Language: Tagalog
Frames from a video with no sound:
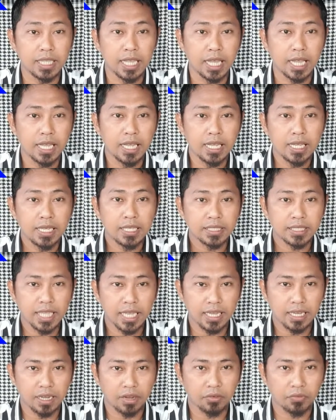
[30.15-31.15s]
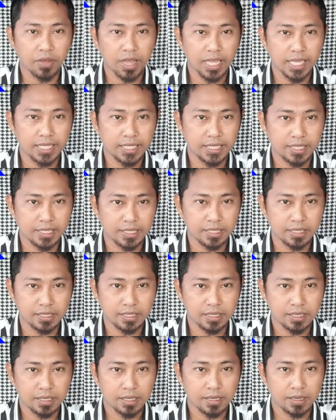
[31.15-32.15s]
na sacrifice.
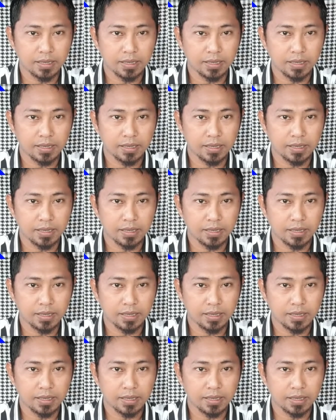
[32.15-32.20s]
